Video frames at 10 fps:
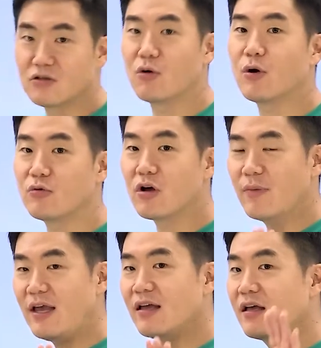글로벌
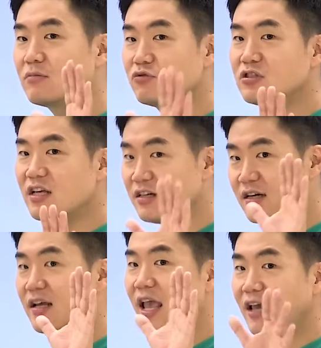위험의
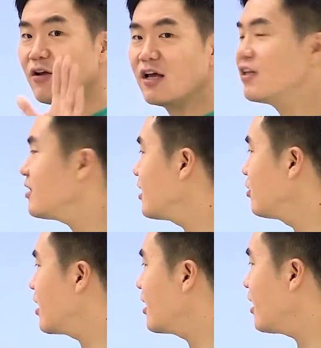문제를 해결해야 된다.
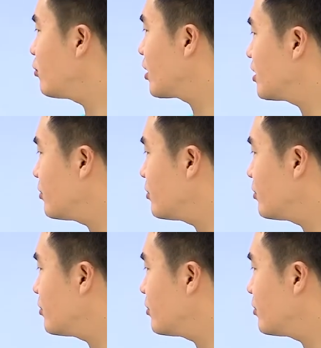이렇게 얘기를 하고 있기